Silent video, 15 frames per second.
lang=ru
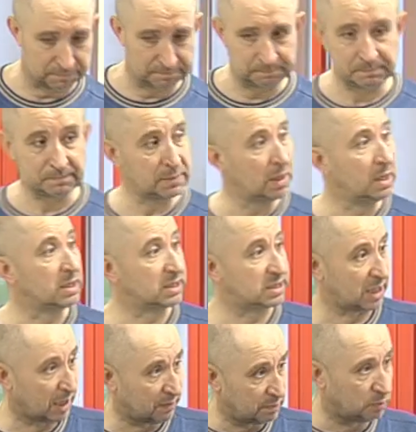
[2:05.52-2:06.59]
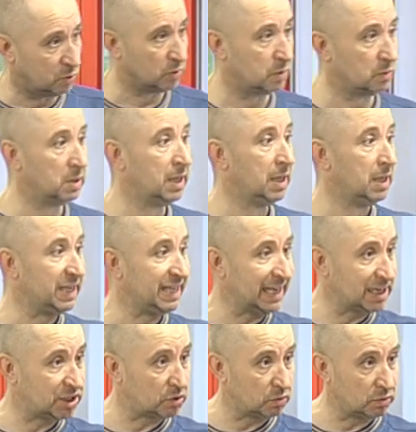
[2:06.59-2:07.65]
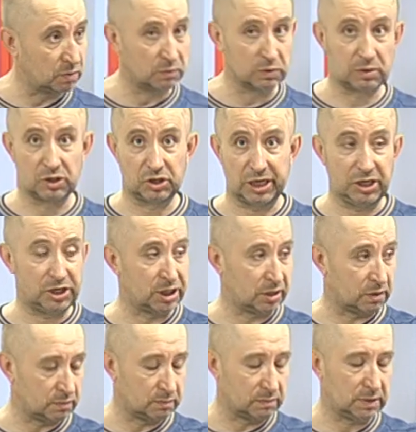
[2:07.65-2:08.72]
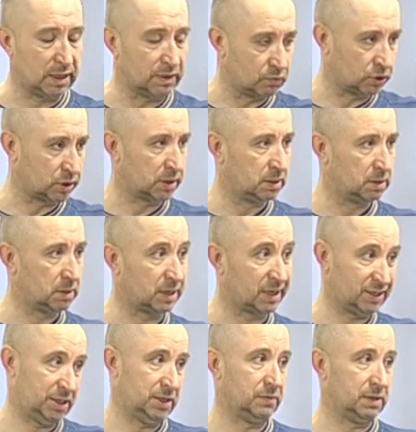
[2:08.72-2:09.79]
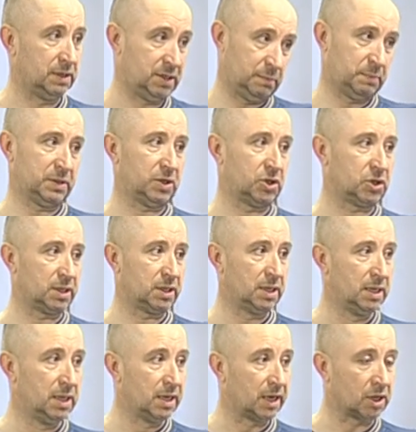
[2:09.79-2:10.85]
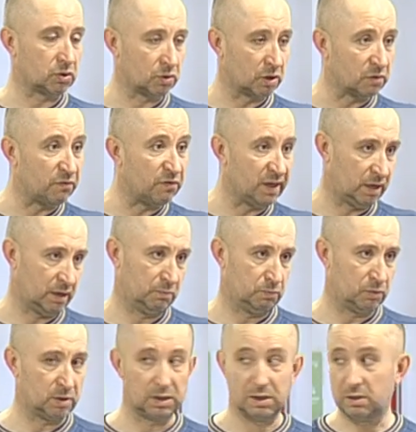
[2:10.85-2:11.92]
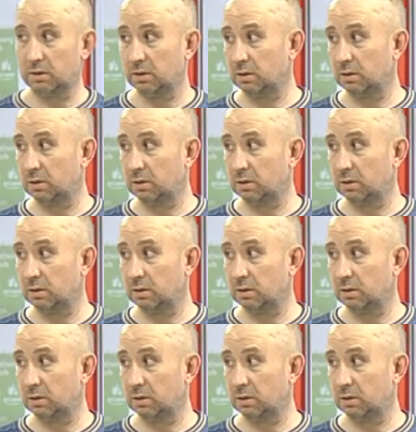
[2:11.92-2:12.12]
бог. Да, вот. Слава Богу. Что-то быстро. Есть да, просто женщина, девушка, красивая, симпатичная, которая верит в Бога.